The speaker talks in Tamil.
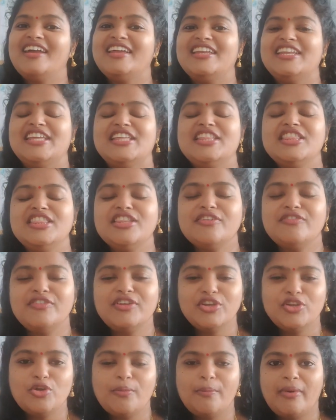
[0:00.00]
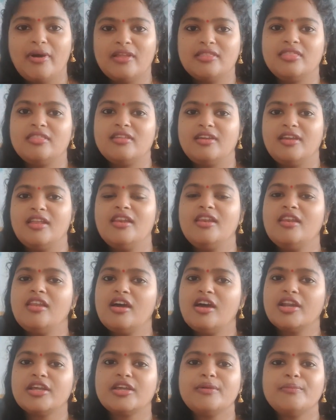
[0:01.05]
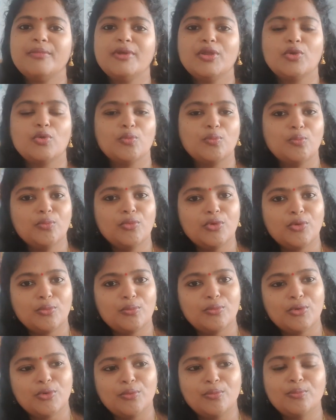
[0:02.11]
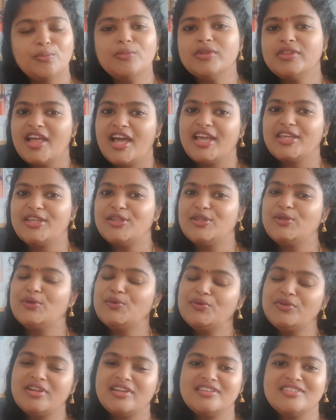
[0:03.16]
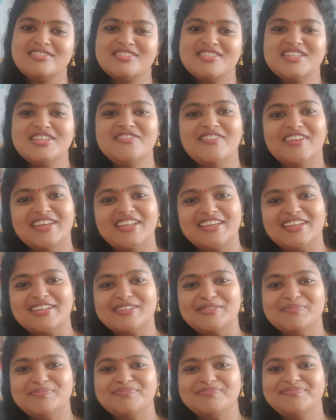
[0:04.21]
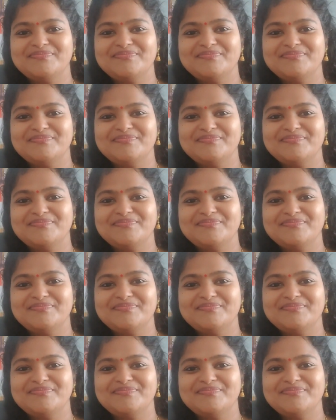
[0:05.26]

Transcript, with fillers: அண்ட் இந்த வீடியோ பார்த்த எல்லாருக்குமே ரொம்ப ரொம்ப ரொம்ப தேங்க்யூ நன்றி வணக்கம்